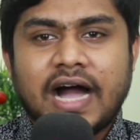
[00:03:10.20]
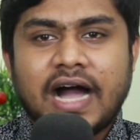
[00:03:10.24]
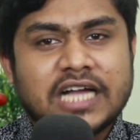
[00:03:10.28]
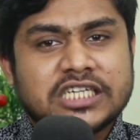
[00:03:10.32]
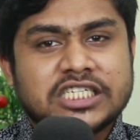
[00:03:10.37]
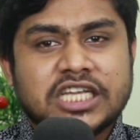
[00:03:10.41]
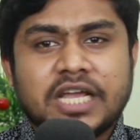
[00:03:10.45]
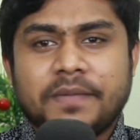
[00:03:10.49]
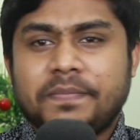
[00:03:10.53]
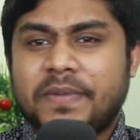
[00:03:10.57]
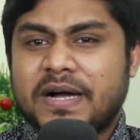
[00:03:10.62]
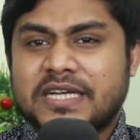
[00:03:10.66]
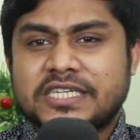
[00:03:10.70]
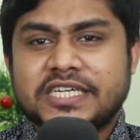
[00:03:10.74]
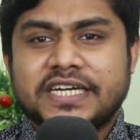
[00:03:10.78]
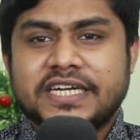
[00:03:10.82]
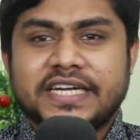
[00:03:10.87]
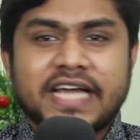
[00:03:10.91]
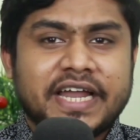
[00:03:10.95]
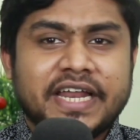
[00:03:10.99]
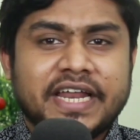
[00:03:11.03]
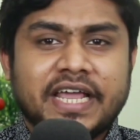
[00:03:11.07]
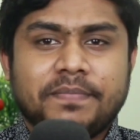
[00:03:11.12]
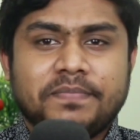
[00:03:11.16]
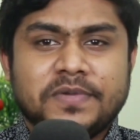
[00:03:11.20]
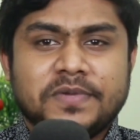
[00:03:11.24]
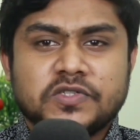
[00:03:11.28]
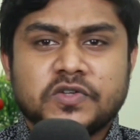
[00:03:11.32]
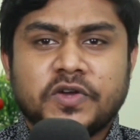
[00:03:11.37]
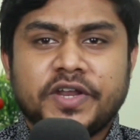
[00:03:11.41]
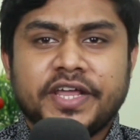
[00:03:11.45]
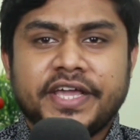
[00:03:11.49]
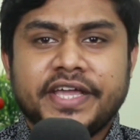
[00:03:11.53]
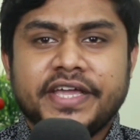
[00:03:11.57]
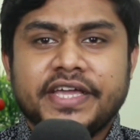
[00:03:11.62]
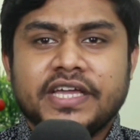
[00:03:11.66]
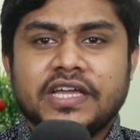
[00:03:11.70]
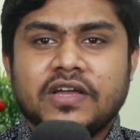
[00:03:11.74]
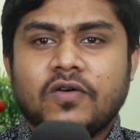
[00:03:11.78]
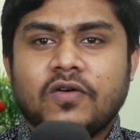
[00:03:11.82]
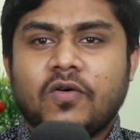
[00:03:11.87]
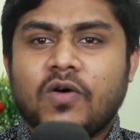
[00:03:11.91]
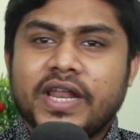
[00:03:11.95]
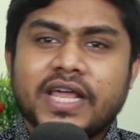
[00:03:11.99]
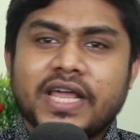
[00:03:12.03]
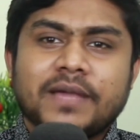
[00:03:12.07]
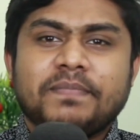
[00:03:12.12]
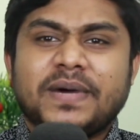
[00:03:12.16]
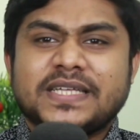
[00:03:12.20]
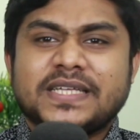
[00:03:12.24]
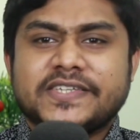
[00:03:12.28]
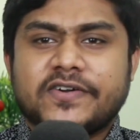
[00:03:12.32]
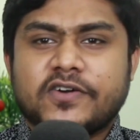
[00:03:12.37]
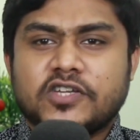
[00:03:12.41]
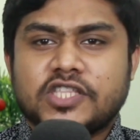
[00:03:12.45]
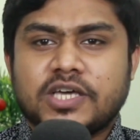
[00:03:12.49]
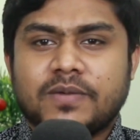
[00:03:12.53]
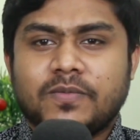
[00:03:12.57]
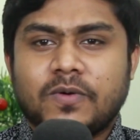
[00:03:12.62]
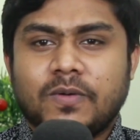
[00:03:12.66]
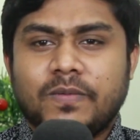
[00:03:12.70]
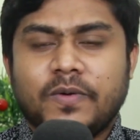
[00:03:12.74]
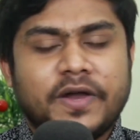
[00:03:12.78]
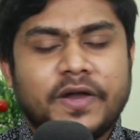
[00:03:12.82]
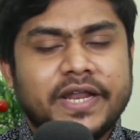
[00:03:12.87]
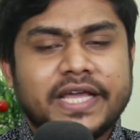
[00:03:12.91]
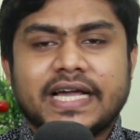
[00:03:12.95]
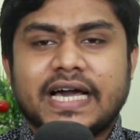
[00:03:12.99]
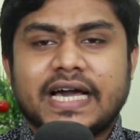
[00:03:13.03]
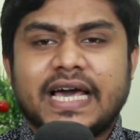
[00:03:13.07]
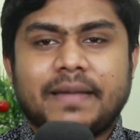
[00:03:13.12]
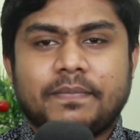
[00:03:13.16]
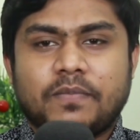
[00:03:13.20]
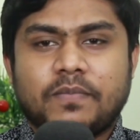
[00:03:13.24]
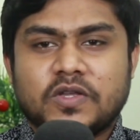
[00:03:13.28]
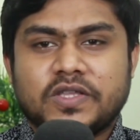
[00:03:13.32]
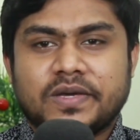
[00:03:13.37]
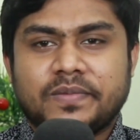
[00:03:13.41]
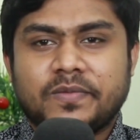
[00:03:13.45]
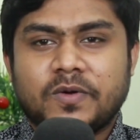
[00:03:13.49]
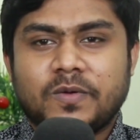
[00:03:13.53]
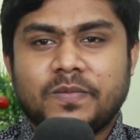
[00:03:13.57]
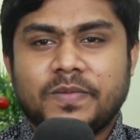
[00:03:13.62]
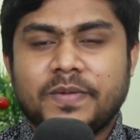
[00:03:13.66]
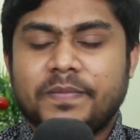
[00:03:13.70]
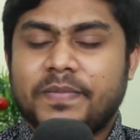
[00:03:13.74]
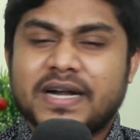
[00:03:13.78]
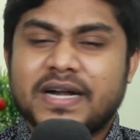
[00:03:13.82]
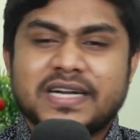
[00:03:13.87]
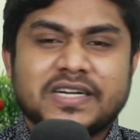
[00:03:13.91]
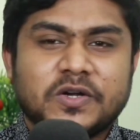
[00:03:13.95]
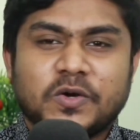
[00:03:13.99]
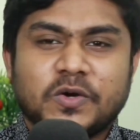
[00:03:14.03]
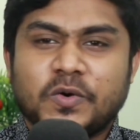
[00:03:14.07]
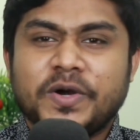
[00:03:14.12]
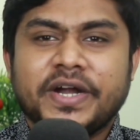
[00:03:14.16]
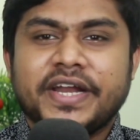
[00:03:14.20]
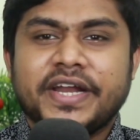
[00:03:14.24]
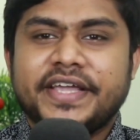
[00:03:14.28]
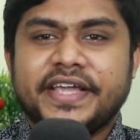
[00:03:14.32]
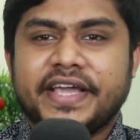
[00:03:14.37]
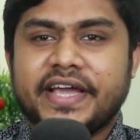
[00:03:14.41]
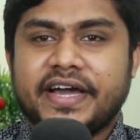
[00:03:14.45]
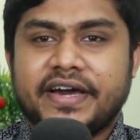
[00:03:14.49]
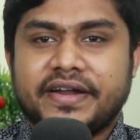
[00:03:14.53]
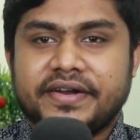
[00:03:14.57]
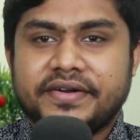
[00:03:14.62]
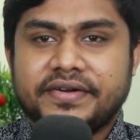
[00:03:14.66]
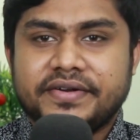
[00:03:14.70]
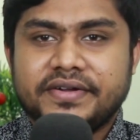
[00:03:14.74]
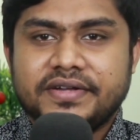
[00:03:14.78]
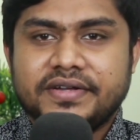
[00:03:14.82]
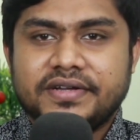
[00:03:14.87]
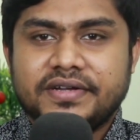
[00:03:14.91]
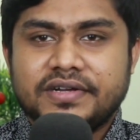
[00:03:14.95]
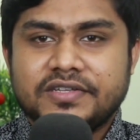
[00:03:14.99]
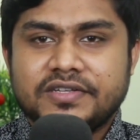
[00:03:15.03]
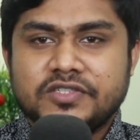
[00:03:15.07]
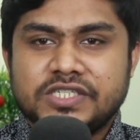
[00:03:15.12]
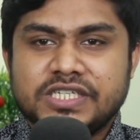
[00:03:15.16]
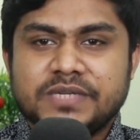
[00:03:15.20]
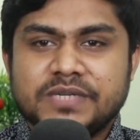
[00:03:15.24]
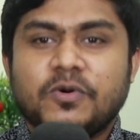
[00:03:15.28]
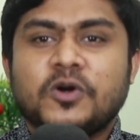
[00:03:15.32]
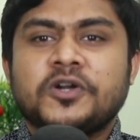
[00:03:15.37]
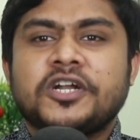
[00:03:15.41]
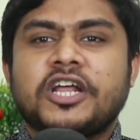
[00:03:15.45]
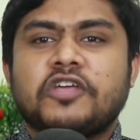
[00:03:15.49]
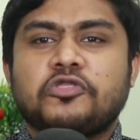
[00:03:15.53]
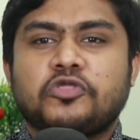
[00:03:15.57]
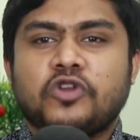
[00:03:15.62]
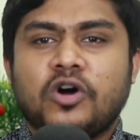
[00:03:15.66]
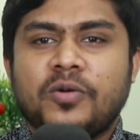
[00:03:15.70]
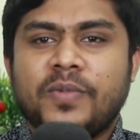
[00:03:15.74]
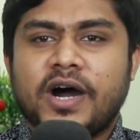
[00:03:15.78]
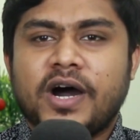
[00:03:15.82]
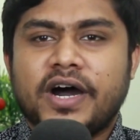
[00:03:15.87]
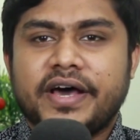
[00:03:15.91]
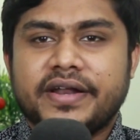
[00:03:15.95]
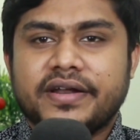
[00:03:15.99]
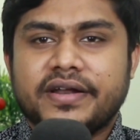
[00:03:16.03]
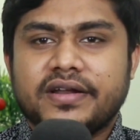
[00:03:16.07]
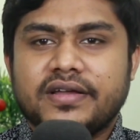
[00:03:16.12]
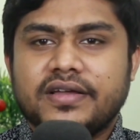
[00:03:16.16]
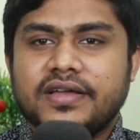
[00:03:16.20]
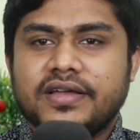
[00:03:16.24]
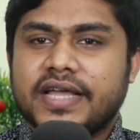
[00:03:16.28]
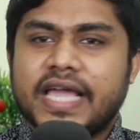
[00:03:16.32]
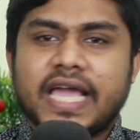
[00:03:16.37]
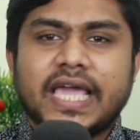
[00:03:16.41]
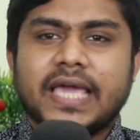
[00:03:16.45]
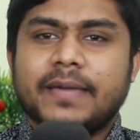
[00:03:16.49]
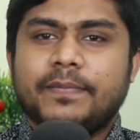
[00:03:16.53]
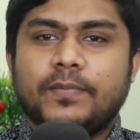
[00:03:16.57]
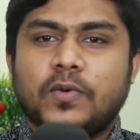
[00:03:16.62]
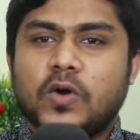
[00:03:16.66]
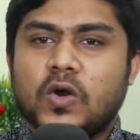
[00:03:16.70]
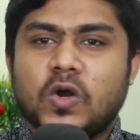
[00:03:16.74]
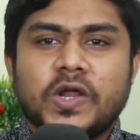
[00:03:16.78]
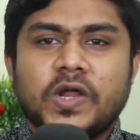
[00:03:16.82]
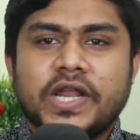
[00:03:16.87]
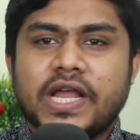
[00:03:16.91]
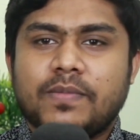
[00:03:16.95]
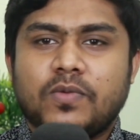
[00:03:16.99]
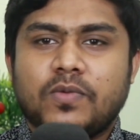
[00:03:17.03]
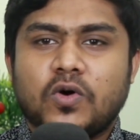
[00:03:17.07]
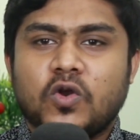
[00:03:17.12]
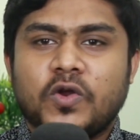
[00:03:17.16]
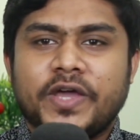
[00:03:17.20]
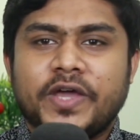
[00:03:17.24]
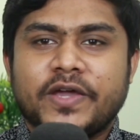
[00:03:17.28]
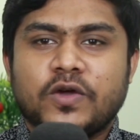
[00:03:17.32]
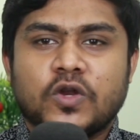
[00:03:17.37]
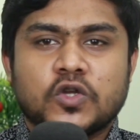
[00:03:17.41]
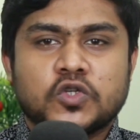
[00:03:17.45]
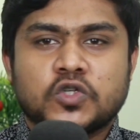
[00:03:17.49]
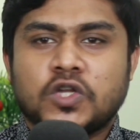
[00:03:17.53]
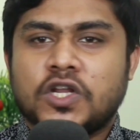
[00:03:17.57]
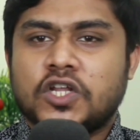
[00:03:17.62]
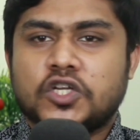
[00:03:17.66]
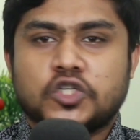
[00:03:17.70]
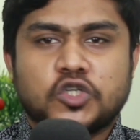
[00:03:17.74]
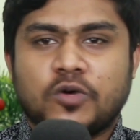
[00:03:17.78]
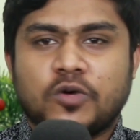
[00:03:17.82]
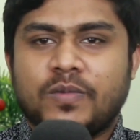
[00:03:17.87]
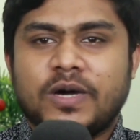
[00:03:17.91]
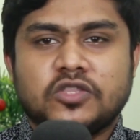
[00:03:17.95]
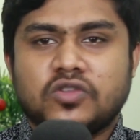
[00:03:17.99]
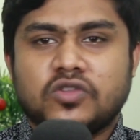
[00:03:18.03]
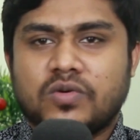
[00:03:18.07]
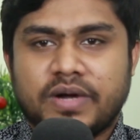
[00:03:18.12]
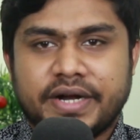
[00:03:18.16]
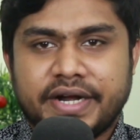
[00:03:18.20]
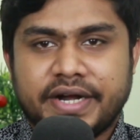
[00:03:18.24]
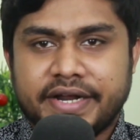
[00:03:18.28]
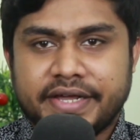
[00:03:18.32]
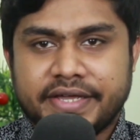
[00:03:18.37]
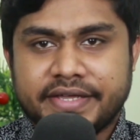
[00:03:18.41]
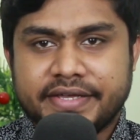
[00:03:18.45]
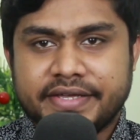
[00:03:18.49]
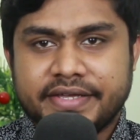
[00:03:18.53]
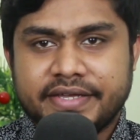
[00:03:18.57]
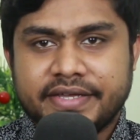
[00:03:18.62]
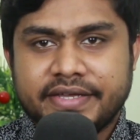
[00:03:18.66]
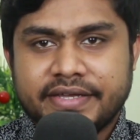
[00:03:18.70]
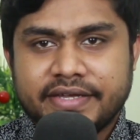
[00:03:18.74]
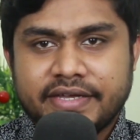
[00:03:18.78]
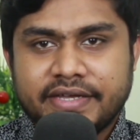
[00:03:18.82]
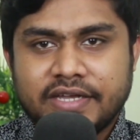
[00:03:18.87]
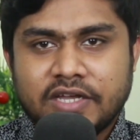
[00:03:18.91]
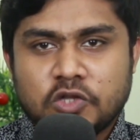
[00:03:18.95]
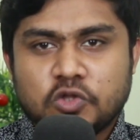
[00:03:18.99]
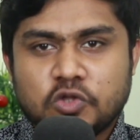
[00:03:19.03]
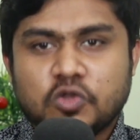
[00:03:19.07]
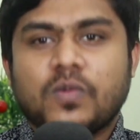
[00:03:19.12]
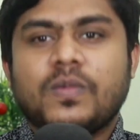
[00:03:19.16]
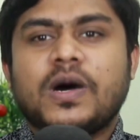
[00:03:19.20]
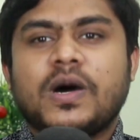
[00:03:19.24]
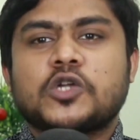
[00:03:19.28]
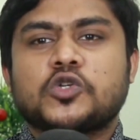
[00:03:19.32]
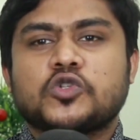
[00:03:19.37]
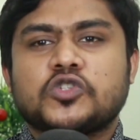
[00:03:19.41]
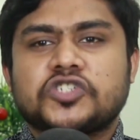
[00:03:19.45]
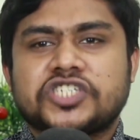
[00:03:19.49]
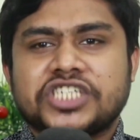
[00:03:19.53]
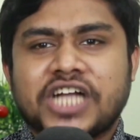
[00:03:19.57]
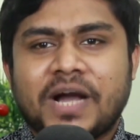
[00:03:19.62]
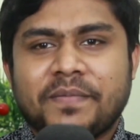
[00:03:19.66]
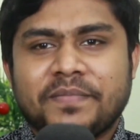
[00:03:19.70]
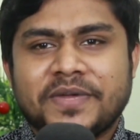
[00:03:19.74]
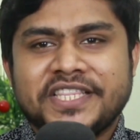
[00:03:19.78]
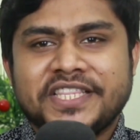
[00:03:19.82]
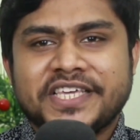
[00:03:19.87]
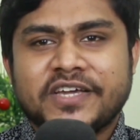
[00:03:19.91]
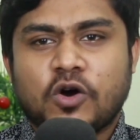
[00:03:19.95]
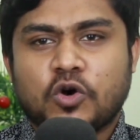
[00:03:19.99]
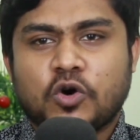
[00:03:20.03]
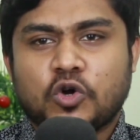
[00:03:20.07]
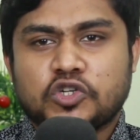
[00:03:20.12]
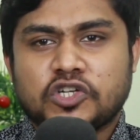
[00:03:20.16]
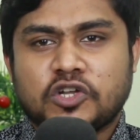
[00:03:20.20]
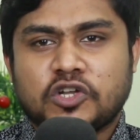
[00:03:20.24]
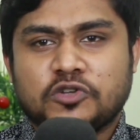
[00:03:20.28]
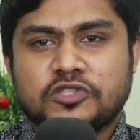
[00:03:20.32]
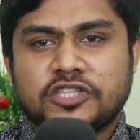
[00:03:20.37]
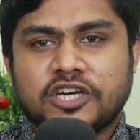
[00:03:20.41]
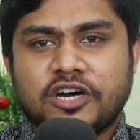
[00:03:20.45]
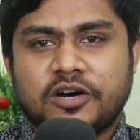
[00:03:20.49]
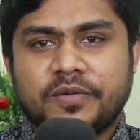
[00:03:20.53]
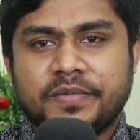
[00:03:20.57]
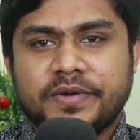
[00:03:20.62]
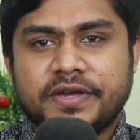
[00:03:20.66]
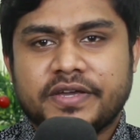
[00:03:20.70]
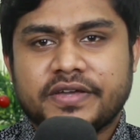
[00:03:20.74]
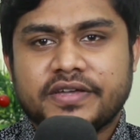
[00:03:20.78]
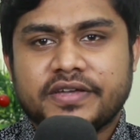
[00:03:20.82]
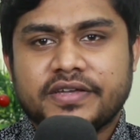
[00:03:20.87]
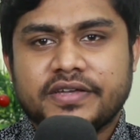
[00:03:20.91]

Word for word: আশেপাশে ডানে পিছনে অনেক বাজে কথা বলবে অনেক খারাপ কথা বলবে বাট ডোন্ট কেয়ার জীবনটা তোমার কে কি বললো না বললো এগুলো শোনার সময় তোমার নেই তোমার শুধু সামনের দিকে অগ্রসর হতে হবে